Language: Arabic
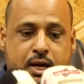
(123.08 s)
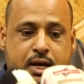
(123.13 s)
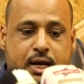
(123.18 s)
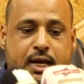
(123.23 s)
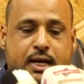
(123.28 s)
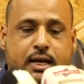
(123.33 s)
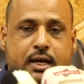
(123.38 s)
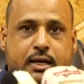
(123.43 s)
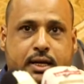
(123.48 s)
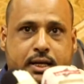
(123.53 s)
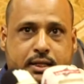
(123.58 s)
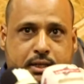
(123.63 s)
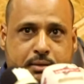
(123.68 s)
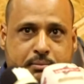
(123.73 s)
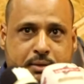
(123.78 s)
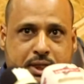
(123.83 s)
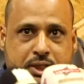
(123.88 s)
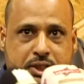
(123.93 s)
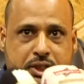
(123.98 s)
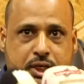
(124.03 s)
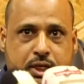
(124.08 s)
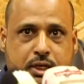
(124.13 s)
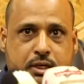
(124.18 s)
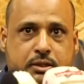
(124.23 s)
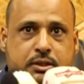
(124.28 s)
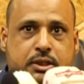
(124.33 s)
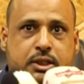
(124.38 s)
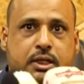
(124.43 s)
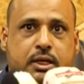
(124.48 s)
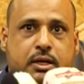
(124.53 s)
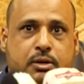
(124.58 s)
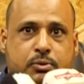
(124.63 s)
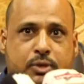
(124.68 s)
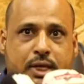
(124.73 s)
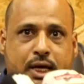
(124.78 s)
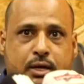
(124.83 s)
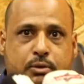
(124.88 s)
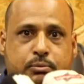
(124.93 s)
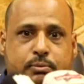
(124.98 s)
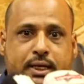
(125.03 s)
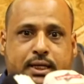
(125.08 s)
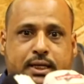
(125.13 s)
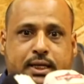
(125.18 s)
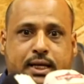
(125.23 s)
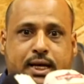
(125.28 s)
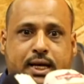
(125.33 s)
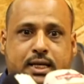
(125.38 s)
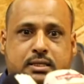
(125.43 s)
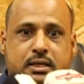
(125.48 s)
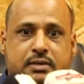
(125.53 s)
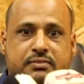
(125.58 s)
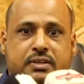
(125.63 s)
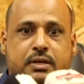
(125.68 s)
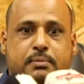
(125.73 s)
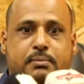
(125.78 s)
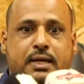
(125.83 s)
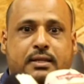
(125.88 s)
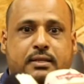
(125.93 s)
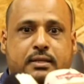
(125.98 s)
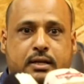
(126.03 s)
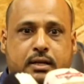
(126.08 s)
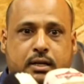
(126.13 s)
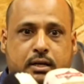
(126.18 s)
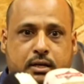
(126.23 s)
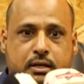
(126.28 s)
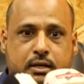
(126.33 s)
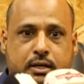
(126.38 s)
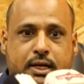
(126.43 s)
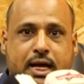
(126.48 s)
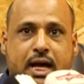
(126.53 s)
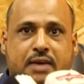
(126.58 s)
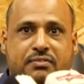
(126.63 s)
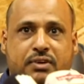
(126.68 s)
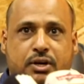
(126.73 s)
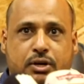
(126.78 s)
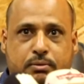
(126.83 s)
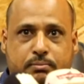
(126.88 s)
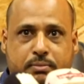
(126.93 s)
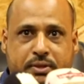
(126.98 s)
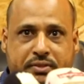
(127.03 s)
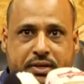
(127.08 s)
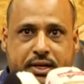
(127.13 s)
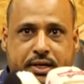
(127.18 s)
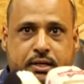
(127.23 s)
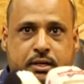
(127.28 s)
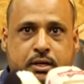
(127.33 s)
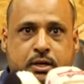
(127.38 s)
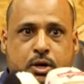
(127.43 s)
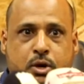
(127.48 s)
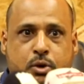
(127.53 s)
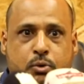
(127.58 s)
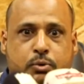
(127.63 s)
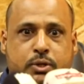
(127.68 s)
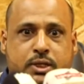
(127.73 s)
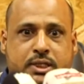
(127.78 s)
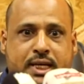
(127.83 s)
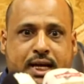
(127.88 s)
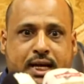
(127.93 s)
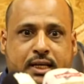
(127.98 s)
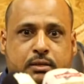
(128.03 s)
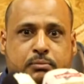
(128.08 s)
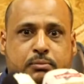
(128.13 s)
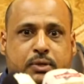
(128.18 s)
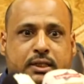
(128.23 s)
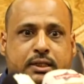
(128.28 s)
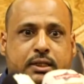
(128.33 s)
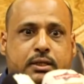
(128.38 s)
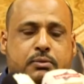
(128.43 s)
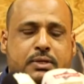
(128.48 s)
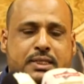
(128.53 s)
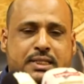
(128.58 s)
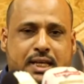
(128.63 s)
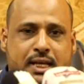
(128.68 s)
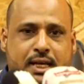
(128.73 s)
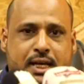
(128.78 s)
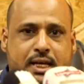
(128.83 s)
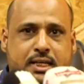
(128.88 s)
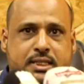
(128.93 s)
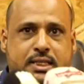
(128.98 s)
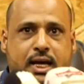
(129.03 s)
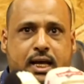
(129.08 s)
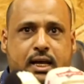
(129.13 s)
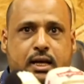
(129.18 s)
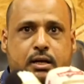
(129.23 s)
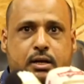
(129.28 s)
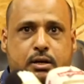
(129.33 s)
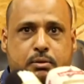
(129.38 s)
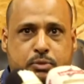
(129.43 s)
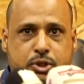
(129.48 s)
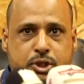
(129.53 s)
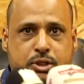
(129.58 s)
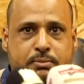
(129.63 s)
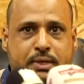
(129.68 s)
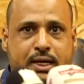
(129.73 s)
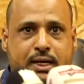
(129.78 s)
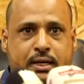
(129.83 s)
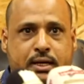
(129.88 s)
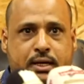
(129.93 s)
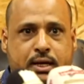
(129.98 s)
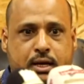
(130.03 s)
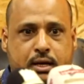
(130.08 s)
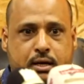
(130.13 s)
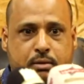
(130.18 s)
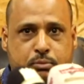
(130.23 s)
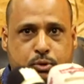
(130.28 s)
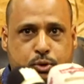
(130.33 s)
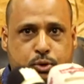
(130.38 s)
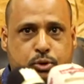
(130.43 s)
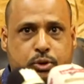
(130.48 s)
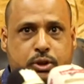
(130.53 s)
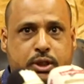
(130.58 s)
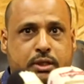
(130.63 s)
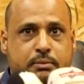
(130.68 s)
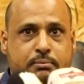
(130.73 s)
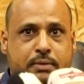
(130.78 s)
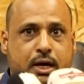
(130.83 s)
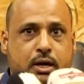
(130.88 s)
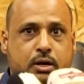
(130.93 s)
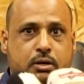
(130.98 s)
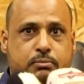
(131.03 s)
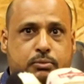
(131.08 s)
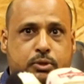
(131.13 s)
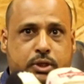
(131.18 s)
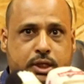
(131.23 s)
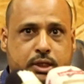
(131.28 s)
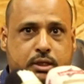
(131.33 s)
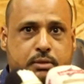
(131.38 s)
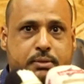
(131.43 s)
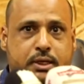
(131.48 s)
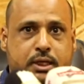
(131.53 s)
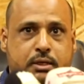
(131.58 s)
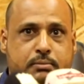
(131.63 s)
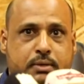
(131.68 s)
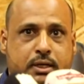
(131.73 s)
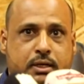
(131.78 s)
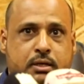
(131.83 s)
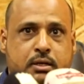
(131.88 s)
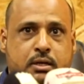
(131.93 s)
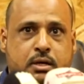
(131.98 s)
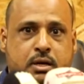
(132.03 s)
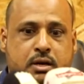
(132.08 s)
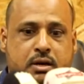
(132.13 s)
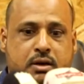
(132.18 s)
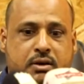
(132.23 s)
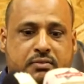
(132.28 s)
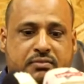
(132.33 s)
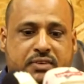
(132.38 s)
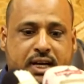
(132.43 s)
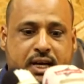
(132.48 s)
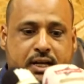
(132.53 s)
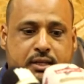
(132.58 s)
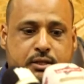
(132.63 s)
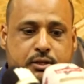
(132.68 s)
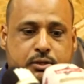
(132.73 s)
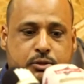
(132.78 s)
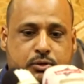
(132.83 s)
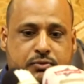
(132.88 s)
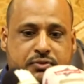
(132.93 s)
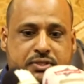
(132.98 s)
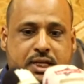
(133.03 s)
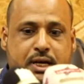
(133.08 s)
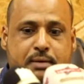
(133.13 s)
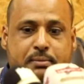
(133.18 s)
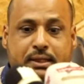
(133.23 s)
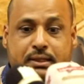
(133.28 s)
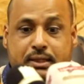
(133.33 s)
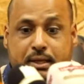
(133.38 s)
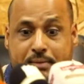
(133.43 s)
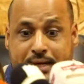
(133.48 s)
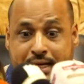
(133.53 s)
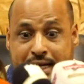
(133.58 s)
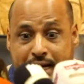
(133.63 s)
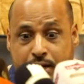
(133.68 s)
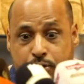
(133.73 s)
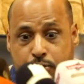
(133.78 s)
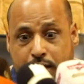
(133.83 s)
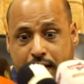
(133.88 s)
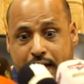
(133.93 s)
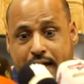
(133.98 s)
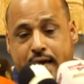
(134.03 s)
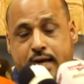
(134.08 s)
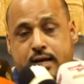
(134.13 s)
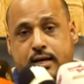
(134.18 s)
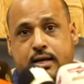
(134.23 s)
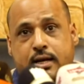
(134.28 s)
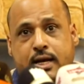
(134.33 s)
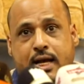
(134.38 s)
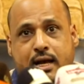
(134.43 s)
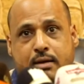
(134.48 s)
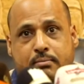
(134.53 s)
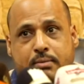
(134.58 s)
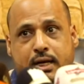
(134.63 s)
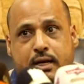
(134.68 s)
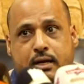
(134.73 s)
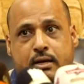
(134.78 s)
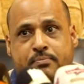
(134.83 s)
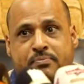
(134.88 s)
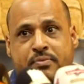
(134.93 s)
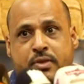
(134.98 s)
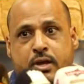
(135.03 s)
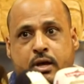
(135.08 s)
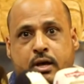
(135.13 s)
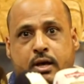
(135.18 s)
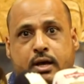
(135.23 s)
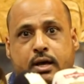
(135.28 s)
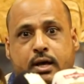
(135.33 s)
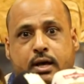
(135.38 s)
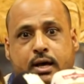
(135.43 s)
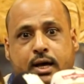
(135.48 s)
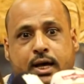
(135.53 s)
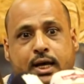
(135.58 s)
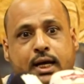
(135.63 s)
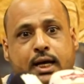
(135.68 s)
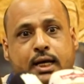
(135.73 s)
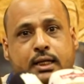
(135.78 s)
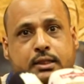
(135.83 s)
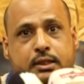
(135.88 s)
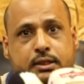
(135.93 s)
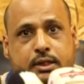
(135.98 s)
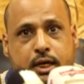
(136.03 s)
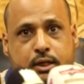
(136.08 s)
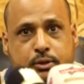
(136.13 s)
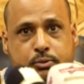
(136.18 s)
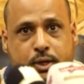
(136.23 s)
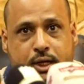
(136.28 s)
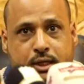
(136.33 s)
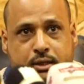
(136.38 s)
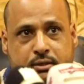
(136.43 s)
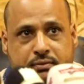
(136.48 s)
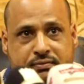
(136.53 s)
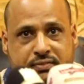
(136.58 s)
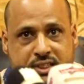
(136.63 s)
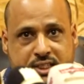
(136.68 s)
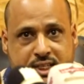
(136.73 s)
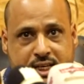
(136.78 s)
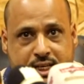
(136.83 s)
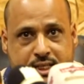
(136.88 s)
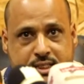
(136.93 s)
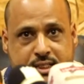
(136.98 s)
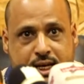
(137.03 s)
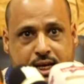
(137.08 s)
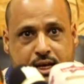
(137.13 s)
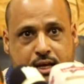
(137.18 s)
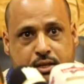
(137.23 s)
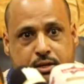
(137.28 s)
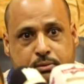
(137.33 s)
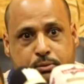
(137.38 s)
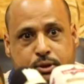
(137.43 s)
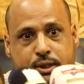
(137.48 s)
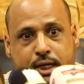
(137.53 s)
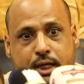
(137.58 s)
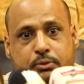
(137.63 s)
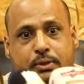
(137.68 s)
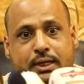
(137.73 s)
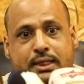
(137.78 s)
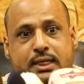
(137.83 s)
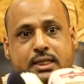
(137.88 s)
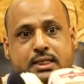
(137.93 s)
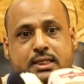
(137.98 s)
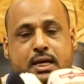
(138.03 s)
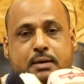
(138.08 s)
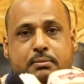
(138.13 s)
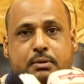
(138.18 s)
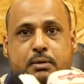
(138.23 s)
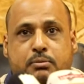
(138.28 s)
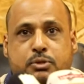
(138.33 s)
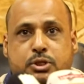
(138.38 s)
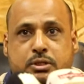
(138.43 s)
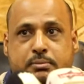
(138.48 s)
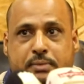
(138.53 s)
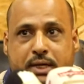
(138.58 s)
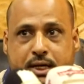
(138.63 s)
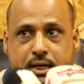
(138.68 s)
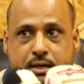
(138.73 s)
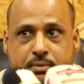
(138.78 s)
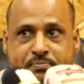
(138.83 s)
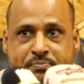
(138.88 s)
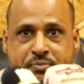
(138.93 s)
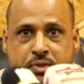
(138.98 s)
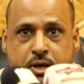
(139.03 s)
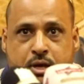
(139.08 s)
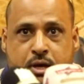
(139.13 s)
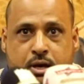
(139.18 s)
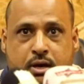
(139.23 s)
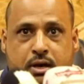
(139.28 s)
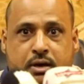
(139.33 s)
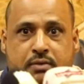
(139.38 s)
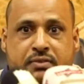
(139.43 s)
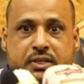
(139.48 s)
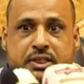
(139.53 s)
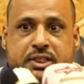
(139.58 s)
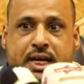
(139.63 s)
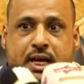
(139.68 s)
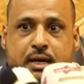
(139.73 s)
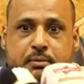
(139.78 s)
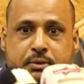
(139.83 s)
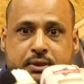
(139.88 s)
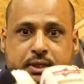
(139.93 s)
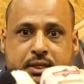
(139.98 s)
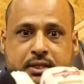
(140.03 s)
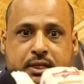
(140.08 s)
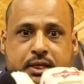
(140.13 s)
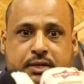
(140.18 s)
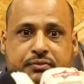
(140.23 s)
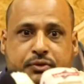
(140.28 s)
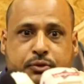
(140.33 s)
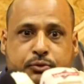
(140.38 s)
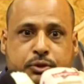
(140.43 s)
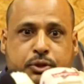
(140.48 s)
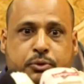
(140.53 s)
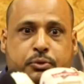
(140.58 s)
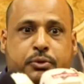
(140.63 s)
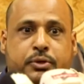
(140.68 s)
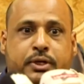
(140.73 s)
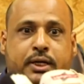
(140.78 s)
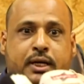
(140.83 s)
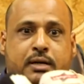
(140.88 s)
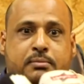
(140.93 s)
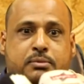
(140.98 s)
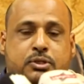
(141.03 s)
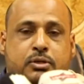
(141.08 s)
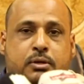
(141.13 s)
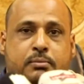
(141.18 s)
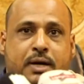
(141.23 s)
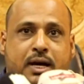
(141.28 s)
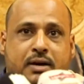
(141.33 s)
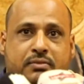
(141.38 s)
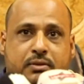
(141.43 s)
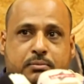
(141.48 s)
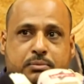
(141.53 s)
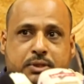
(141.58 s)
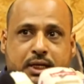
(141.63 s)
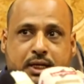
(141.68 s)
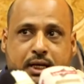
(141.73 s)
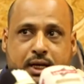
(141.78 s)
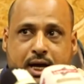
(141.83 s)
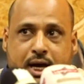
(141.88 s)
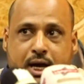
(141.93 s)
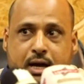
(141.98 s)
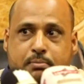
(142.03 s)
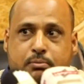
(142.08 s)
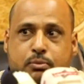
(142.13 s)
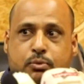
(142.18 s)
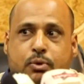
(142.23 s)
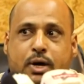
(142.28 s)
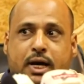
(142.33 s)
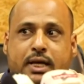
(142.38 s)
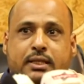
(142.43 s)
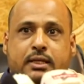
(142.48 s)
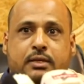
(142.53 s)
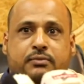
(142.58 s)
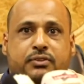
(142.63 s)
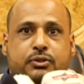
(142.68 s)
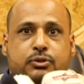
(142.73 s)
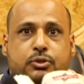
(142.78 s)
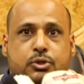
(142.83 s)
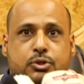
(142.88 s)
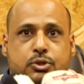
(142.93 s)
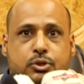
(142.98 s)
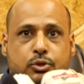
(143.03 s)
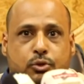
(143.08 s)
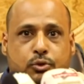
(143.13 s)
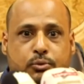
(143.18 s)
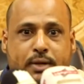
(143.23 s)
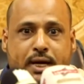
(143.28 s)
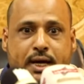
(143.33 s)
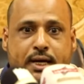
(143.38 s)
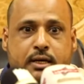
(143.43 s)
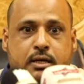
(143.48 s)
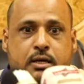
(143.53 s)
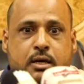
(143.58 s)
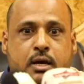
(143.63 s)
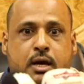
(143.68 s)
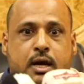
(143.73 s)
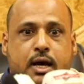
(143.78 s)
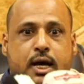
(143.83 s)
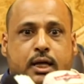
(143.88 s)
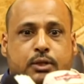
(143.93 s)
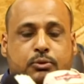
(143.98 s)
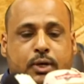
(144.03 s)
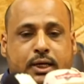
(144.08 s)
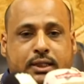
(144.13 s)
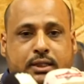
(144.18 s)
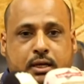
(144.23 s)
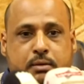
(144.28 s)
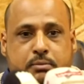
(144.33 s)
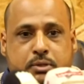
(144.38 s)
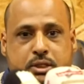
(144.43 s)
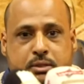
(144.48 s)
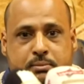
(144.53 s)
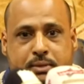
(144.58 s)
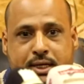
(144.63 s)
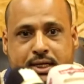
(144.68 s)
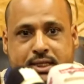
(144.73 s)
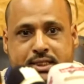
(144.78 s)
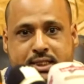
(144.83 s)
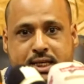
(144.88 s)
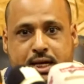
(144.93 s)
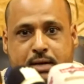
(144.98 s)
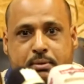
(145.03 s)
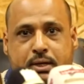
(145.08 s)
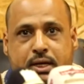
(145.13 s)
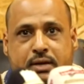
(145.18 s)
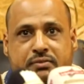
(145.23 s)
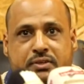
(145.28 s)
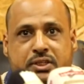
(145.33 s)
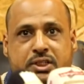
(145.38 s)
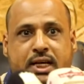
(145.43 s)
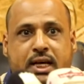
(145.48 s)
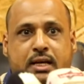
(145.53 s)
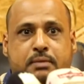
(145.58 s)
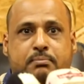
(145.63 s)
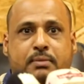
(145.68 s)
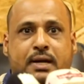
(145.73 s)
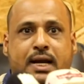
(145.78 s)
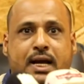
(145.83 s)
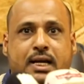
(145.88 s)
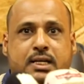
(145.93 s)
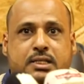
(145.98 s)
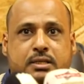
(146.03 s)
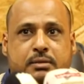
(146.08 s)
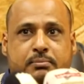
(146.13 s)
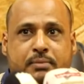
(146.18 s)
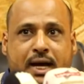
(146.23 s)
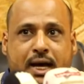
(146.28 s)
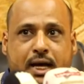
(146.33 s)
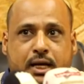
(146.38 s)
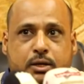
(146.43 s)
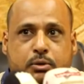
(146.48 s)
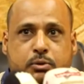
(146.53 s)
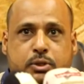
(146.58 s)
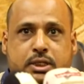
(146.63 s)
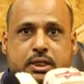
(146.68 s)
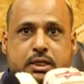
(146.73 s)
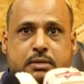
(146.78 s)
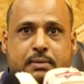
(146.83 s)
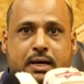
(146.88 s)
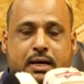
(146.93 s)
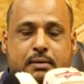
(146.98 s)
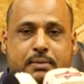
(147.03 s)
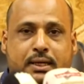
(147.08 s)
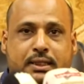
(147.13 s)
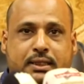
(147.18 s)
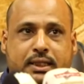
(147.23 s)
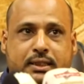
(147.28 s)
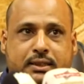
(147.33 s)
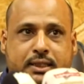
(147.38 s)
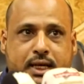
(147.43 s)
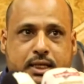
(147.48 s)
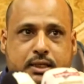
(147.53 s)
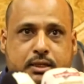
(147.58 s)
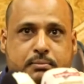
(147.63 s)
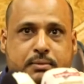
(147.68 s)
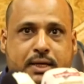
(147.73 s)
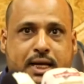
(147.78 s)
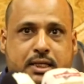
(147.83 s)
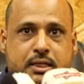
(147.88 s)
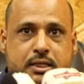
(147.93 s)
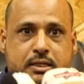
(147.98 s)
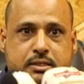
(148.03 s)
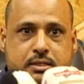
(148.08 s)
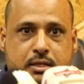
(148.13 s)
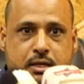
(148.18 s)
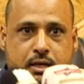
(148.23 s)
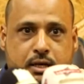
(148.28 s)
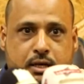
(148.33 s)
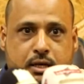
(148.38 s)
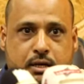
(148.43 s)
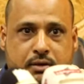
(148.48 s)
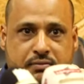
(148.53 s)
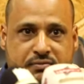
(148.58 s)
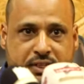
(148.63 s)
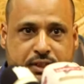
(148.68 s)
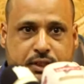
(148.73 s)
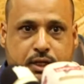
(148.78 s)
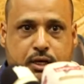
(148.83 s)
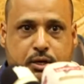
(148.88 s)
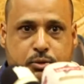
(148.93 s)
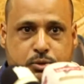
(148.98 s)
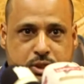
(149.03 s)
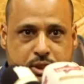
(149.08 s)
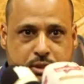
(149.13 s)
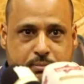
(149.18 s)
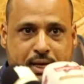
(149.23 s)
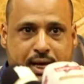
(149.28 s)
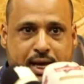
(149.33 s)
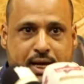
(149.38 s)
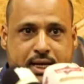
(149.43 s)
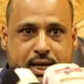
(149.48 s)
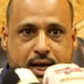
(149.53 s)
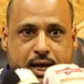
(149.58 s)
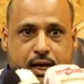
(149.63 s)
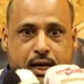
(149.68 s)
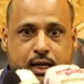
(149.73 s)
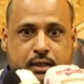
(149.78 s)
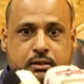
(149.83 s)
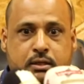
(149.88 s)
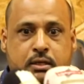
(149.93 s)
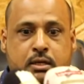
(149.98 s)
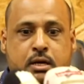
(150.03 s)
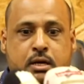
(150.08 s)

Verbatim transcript: لكن قدمنا الشحر نتيجة الأوضاع الوبائية اللي حصل فيها بحيث نكافح حمى الضنك ونساعد المواطنين وصلنا رسالة للمجتمع أننا موجودين معهم ونقدم خدمة آه، في هذه الظروف الصعبة طبعا نحن الآن نعمل آه، على عدة خطوات في صحة ساحل حضرموت خطواتنا السابقة مستمرة آه، في الجانب التثقيفي والتوعوي على مستوى المحافظة بشكل عام وأيضا في الترصد الوبائي خطواتنا مستمرة السابقة في جانب مراكز المعالية واستكمال ما تحتاجه من أجل آه، فتحها واستقبال أي حالات